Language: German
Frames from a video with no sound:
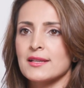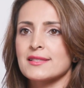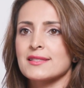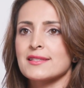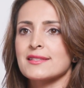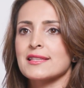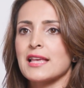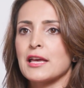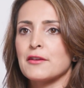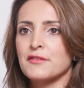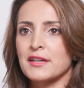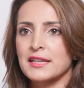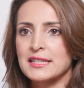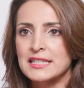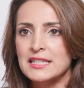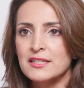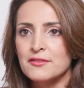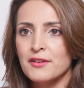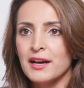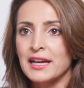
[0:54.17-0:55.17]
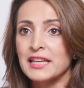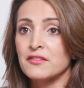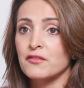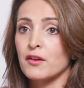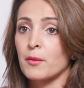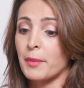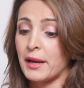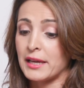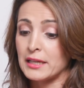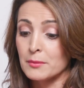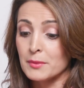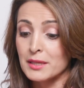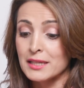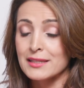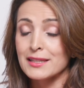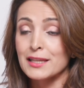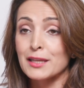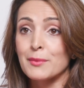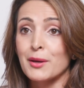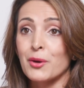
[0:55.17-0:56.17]
Es ist effektiver, ich verbrenne
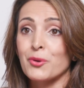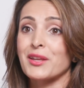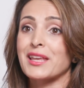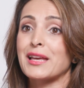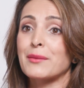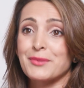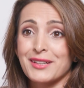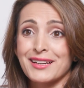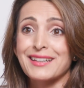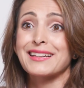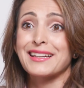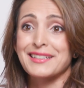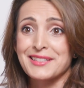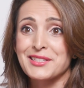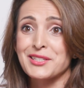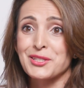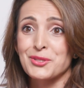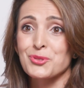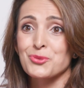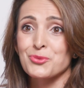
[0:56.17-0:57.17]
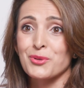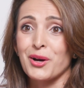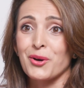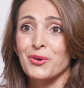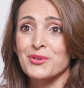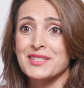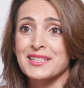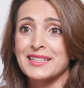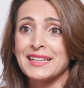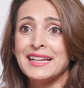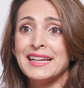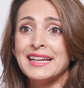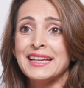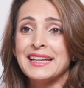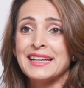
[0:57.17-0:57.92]
mich nicht mehr und ich habe ein kleines Kind zu Hause.